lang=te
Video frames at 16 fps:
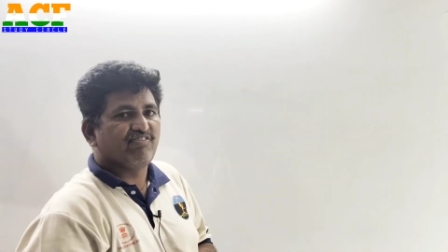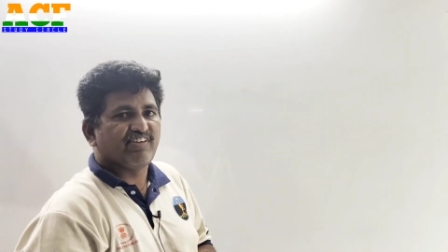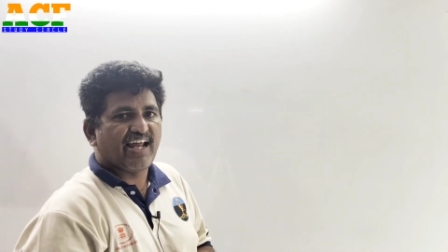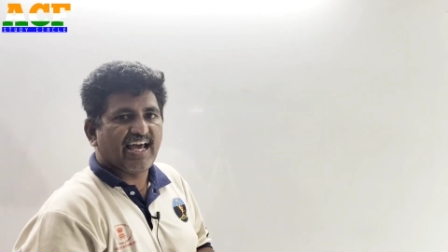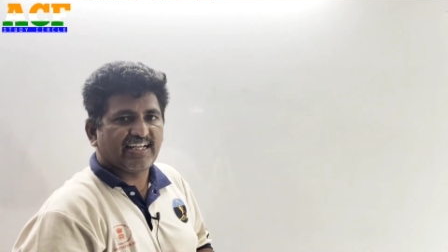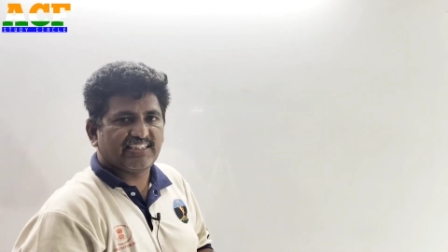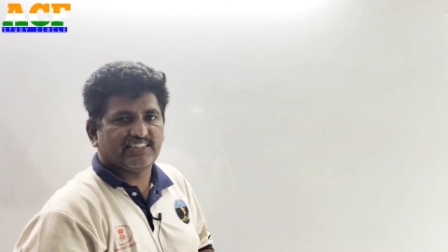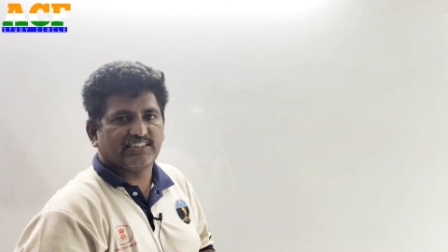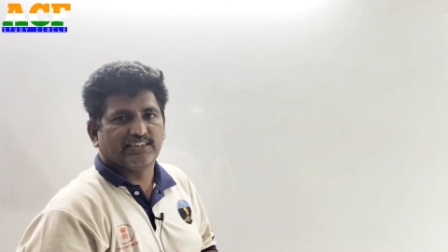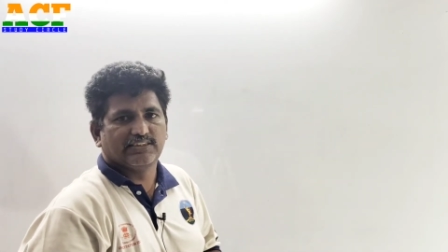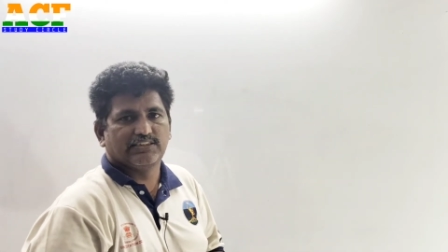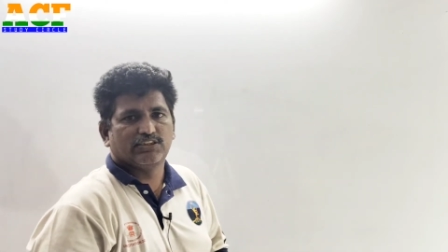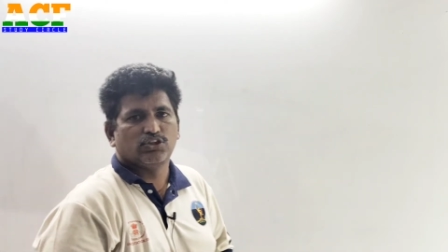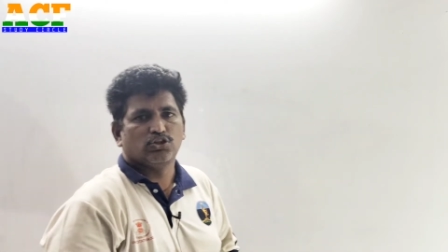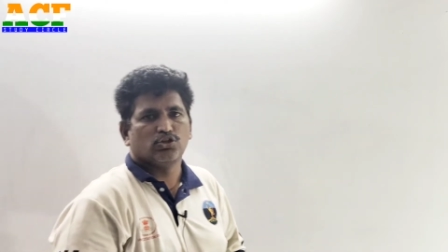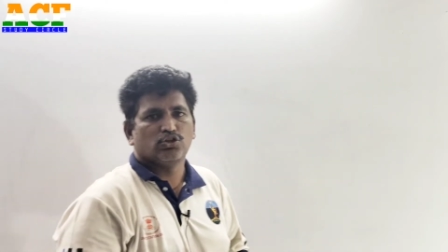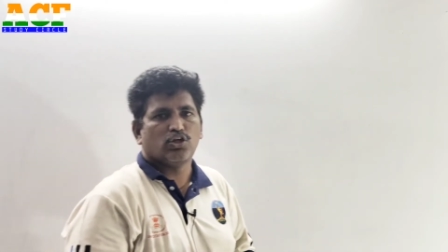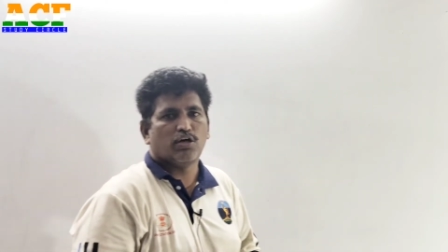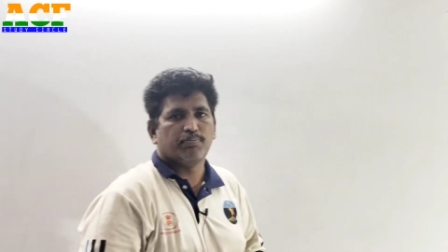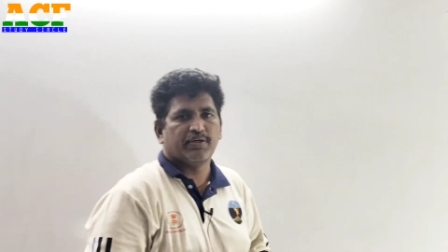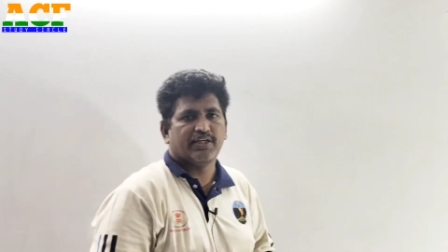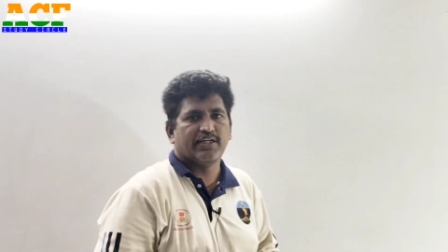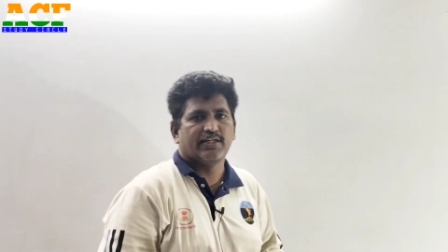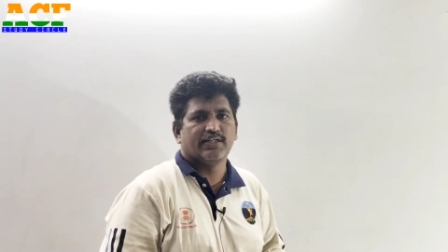ఫ్రాక్షన్స్
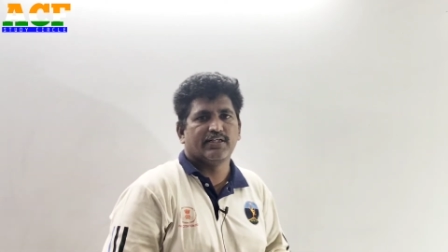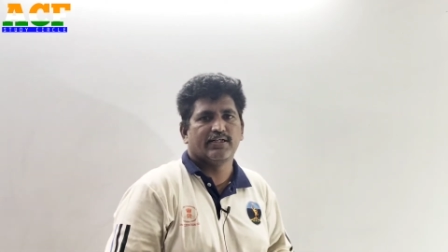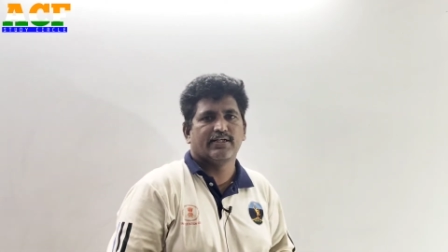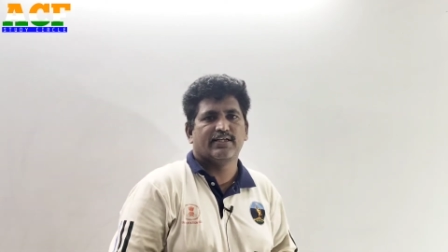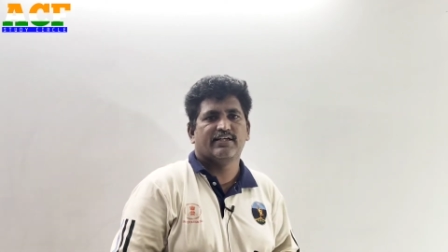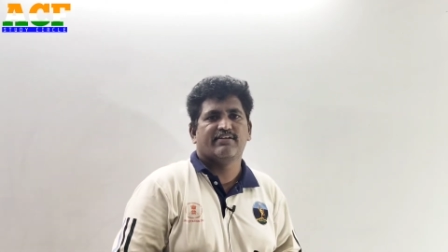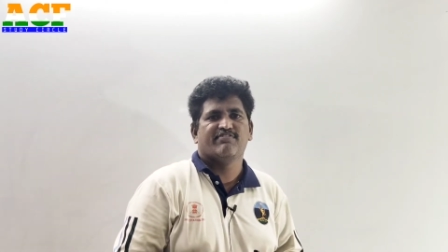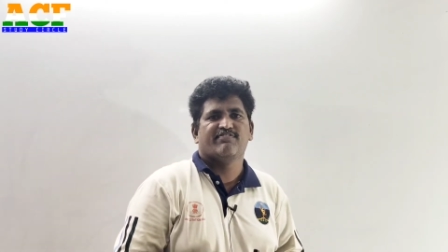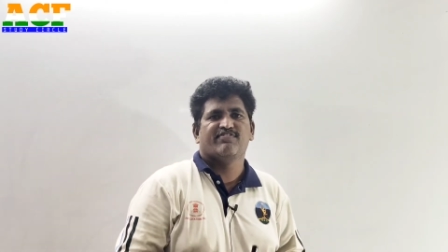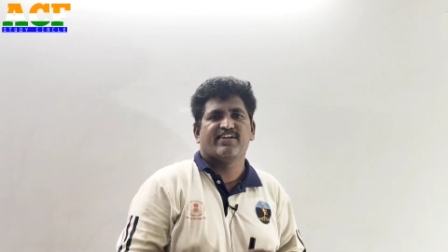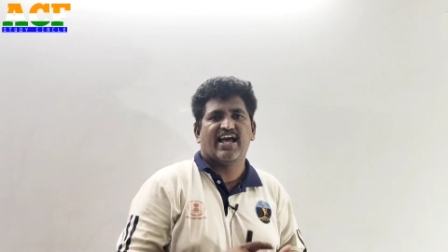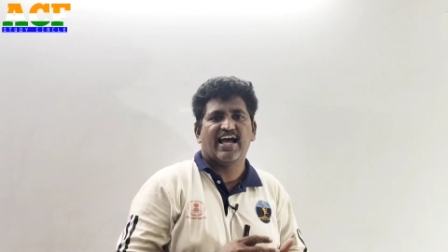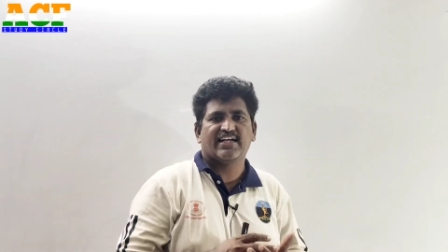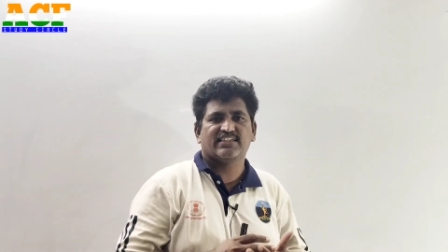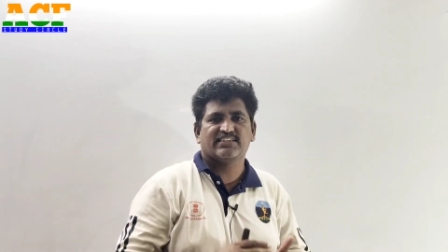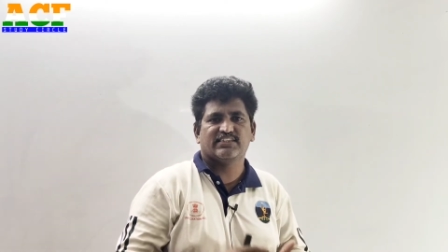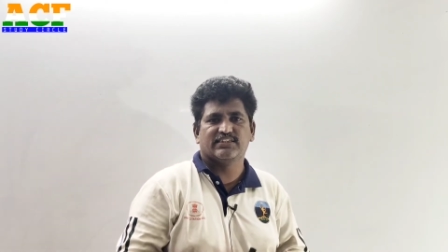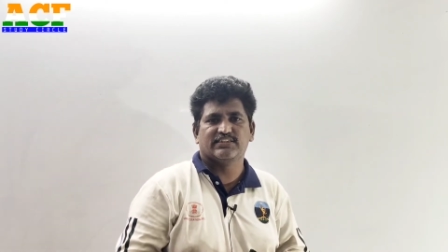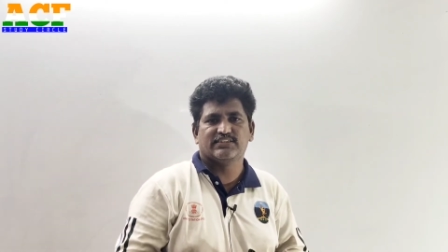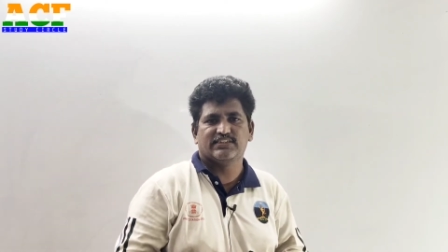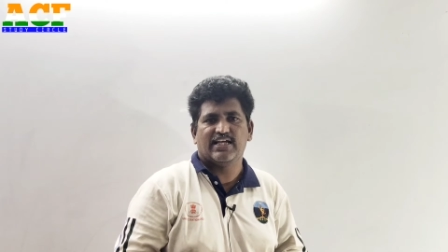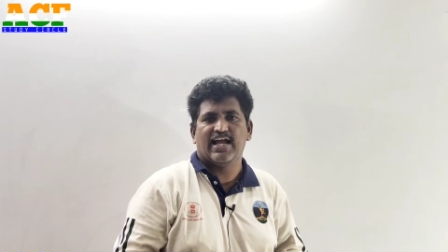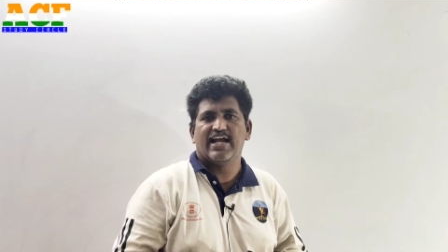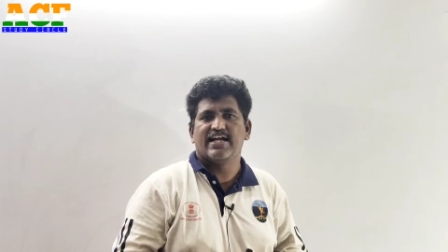టాపిక్ ఏంటంటే
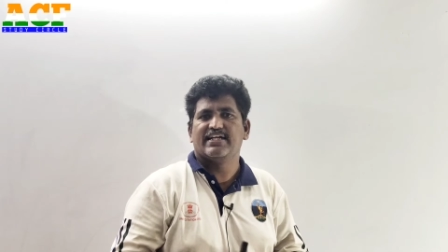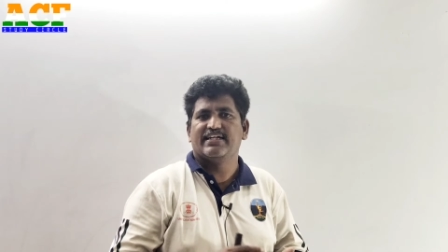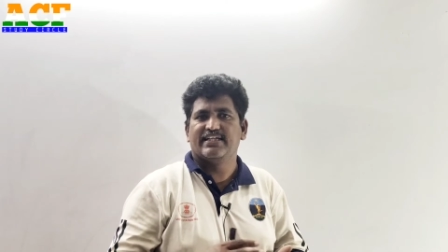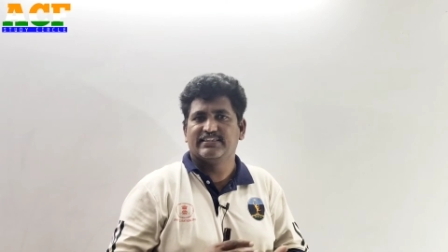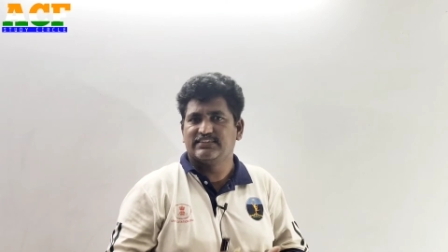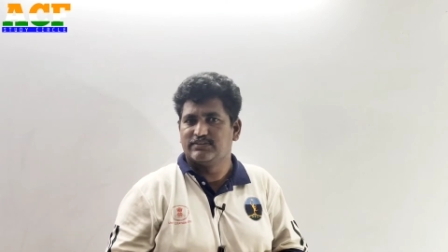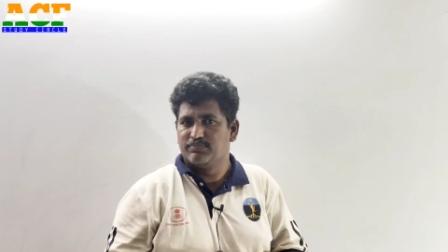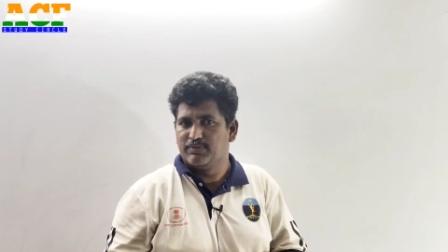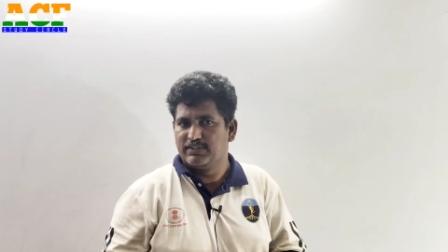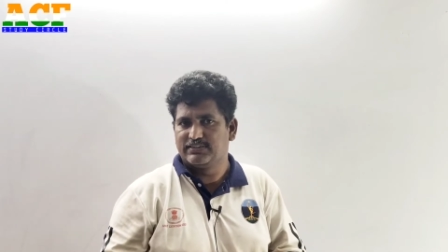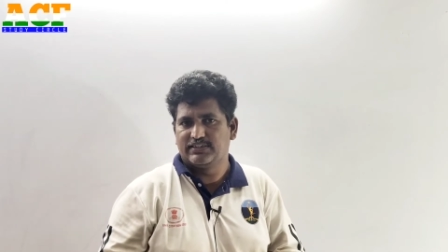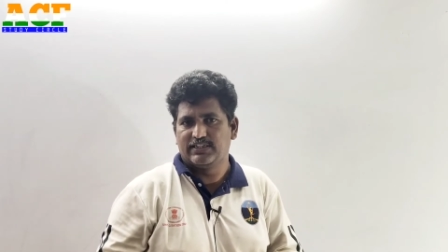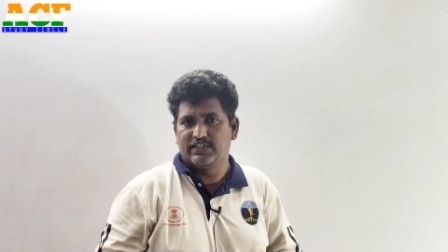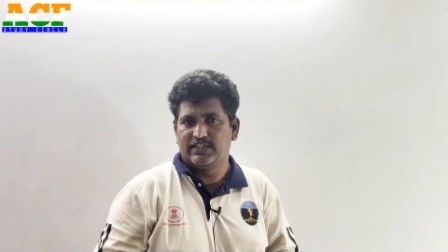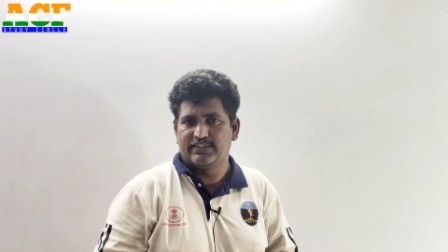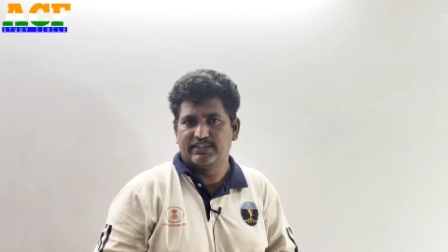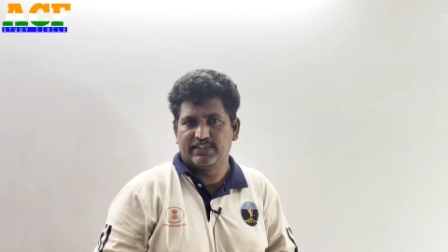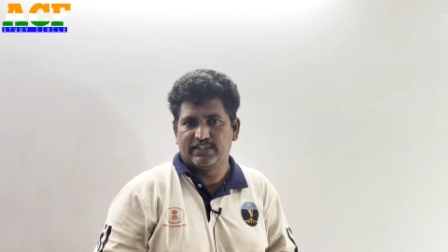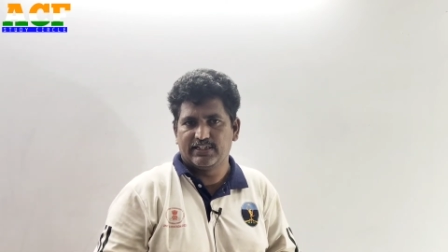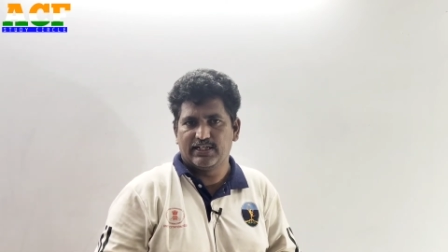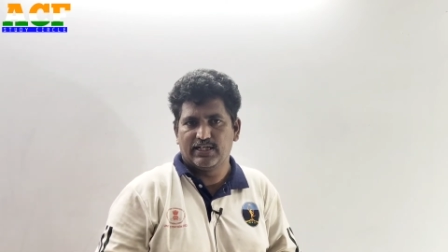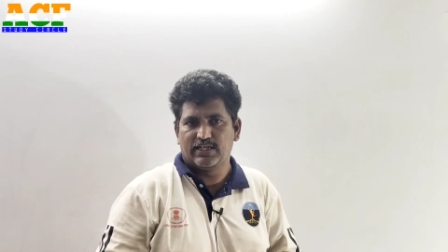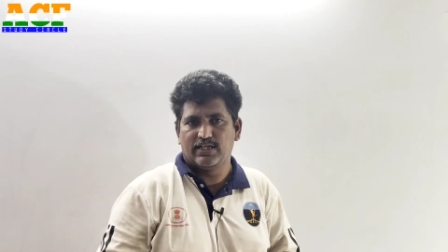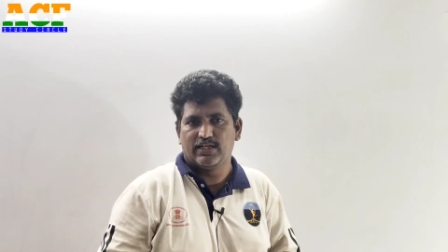ఫ్రాక్షన్స్ అండ్ డెసిమల్స్
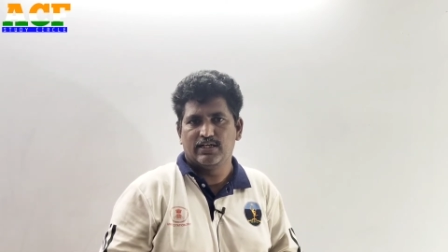రిలేటెడ్గా